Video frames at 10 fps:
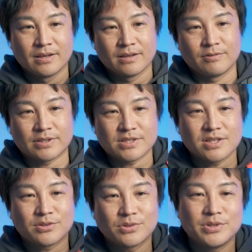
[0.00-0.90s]
私
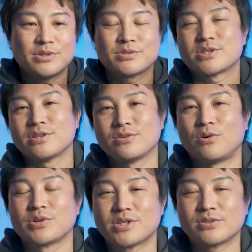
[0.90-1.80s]
が得意としている
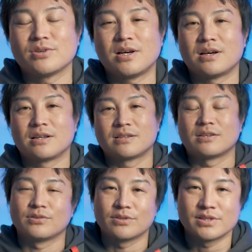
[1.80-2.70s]
星空
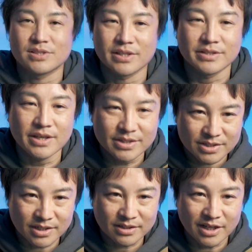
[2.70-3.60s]
などのですね、
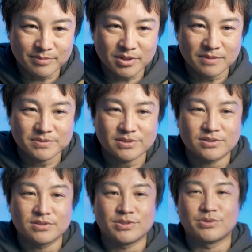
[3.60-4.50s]

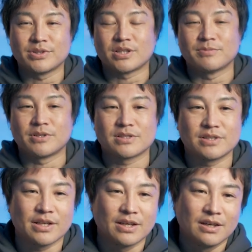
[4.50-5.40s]
ネイチャータイムラプスにおいてもです
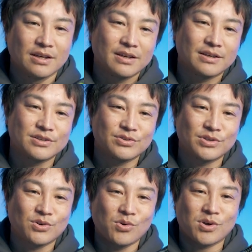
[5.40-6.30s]
ね、非常
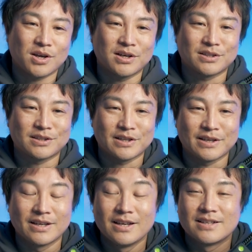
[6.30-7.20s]
に効果があっ
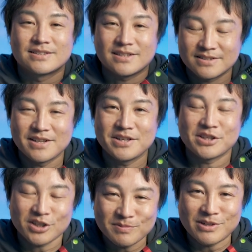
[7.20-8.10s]
て、撮影に
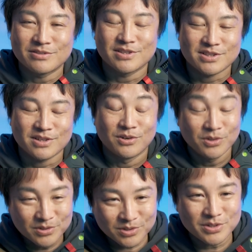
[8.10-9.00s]
至るまでの設置が
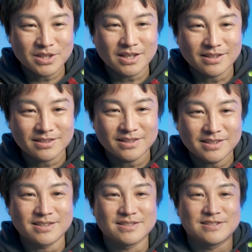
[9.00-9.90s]
本当に簡単
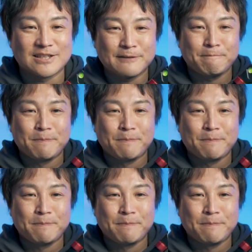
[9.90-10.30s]
なんですね。